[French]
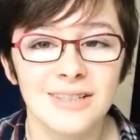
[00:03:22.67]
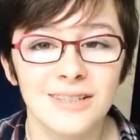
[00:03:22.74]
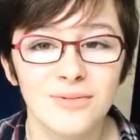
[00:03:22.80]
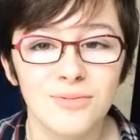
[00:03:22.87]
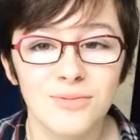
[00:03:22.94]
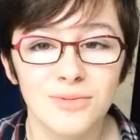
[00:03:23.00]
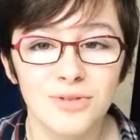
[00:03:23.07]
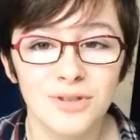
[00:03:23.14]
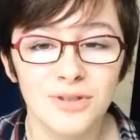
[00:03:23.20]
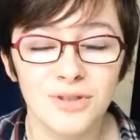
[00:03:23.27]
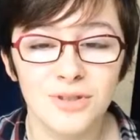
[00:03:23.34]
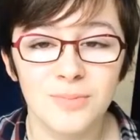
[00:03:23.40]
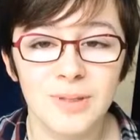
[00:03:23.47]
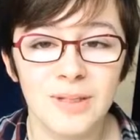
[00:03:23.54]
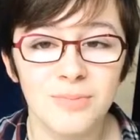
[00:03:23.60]
Donc
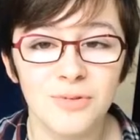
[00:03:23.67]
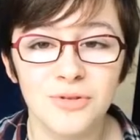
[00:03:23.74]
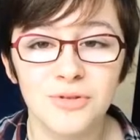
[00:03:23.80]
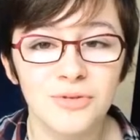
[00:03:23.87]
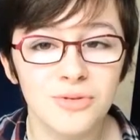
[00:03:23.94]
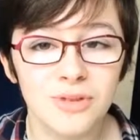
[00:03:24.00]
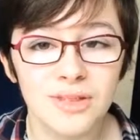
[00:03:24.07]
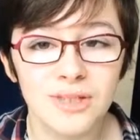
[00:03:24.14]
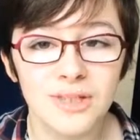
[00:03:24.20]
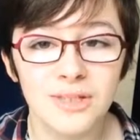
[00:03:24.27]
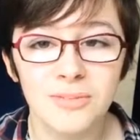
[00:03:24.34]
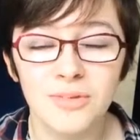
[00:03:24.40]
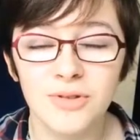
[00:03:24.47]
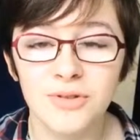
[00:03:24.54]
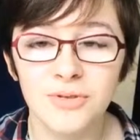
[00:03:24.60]
euh, bah, bonne
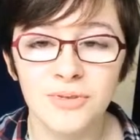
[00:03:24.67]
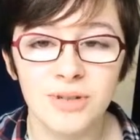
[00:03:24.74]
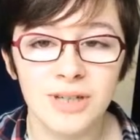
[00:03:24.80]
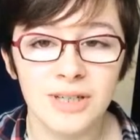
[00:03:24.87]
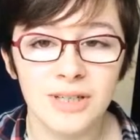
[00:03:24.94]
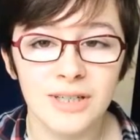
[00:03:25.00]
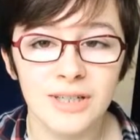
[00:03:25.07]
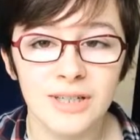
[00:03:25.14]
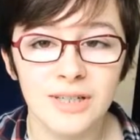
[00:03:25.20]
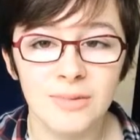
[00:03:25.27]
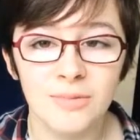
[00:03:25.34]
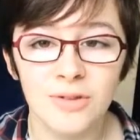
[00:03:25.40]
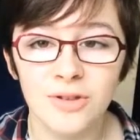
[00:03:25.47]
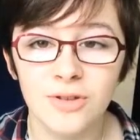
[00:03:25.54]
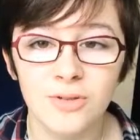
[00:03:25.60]
journée, bonne
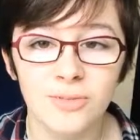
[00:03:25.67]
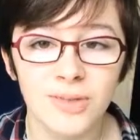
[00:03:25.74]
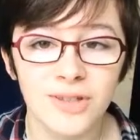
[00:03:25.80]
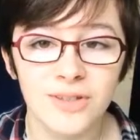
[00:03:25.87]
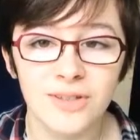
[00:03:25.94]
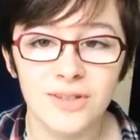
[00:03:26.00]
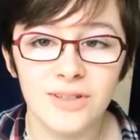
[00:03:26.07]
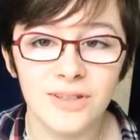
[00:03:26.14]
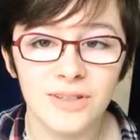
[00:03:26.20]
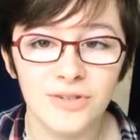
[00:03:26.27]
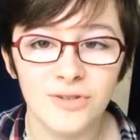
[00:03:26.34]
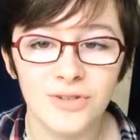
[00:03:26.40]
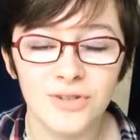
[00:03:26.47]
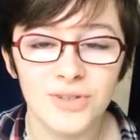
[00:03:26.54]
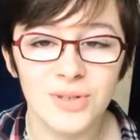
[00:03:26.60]
soirée, bonne matinée,
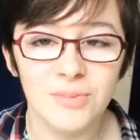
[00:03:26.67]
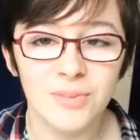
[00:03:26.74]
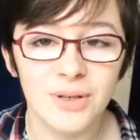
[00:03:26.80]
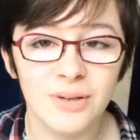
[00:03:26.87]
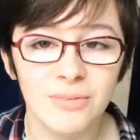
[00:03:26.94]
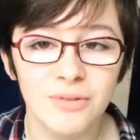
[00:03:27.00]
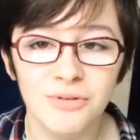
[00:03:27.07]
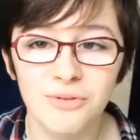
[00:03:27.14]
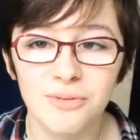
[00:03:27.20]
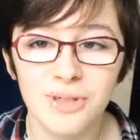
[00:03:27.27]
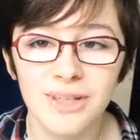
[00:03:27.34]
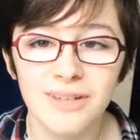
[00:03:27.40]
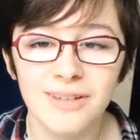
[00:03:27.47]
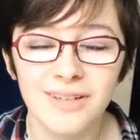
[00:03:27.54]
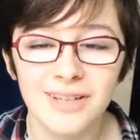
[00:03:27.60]
je ne sais pas, bonne
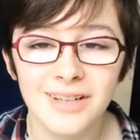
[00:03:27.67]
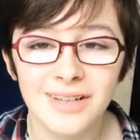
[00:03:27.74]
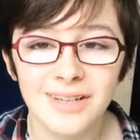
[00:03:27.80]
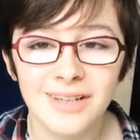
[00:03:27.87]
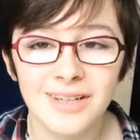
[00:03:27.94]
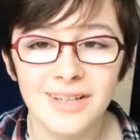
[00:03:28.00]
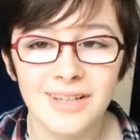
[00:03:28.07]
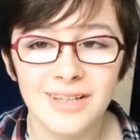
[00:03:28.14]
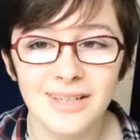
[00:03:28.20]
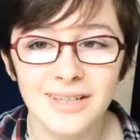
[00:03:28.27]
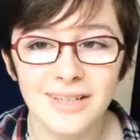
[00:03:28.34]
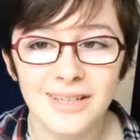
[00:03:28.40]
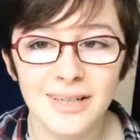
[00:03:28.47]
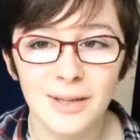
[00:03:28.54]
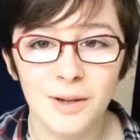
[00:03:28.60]
nuit.
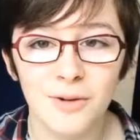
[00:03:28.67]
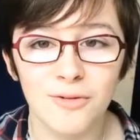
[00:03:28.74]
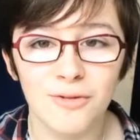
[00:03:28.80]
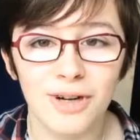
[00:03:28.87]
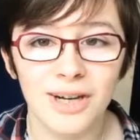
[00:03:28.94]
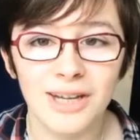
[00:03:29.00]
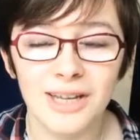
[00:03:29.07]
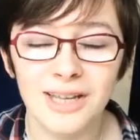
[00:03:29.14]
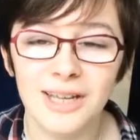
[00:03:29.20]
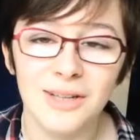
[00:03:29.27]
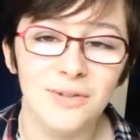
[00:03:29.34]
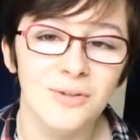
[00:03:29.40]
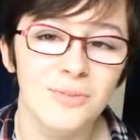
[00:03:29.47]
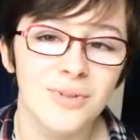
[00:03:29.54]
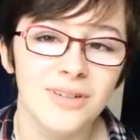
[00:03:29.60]
Et au revoir et
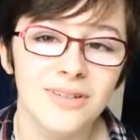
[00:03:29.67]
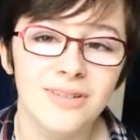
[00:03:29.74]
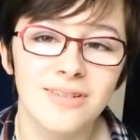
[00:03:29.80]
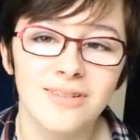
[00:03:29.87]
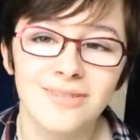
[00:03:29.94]
à demain.